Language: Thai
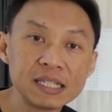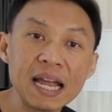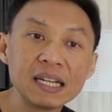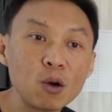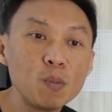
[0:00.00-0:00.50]

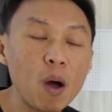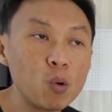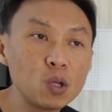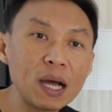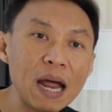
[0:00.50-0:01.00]
เช่นถ้าคุณบอก
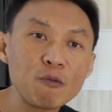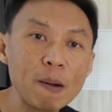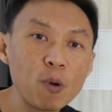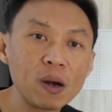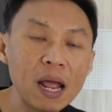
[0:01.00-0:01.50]
คุณต้องการ
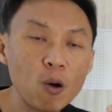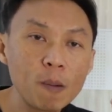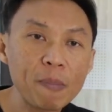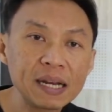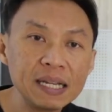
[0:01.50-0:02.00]
วัดผลให้ค
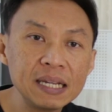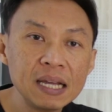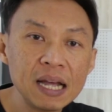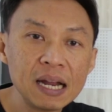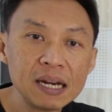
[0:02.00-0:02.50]
นไปที่
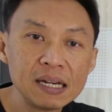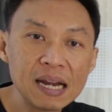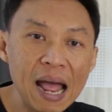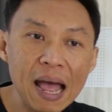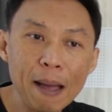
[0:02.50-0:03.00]

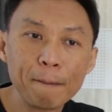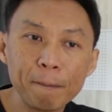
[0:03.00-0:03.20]
หน้า